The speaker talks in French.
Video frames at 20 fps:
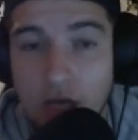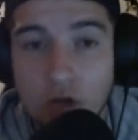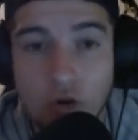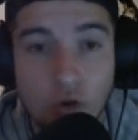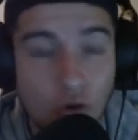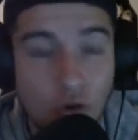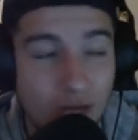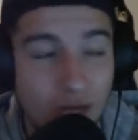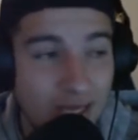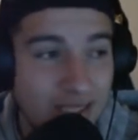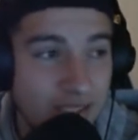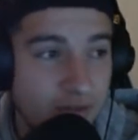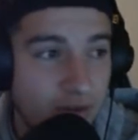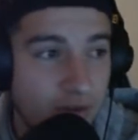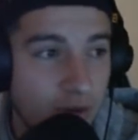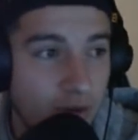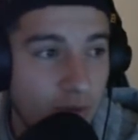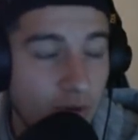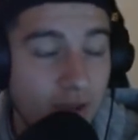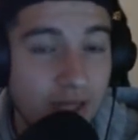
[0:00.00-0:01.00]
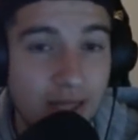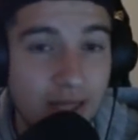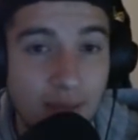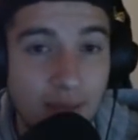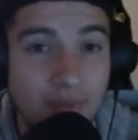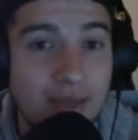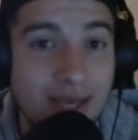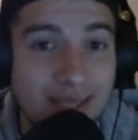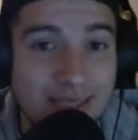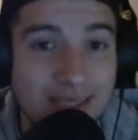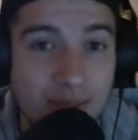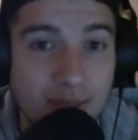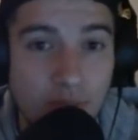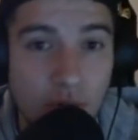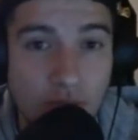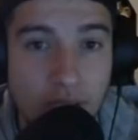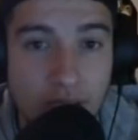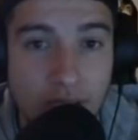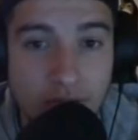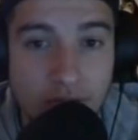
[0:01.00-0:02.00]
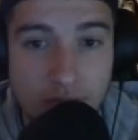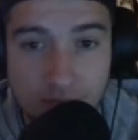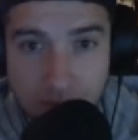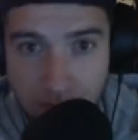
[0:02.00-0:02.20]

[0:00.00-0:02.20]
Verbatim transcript: Donc là, c'est vraiment une étape très importante